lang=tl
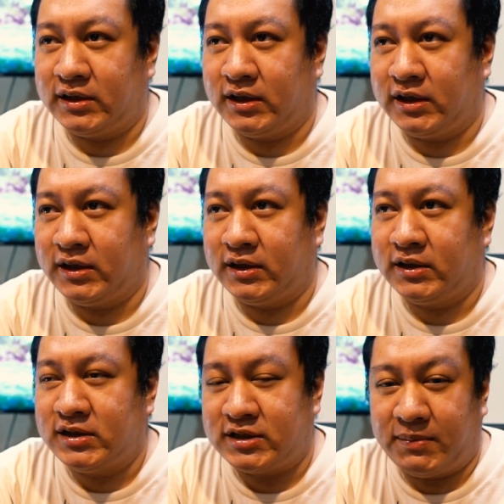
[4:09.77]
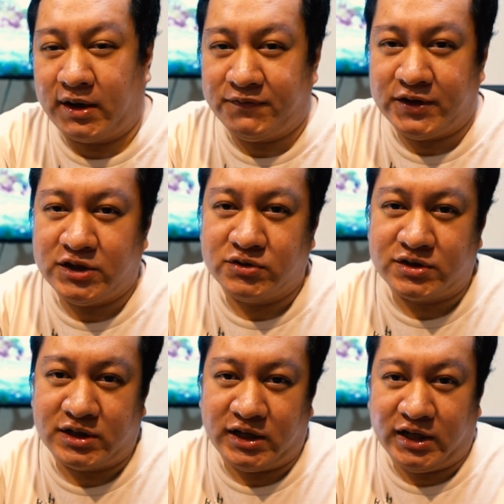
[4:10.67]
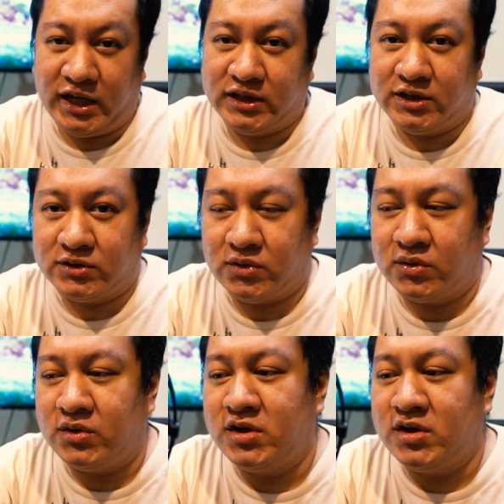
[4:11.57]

uh, sa mga videos na ine-edit ko.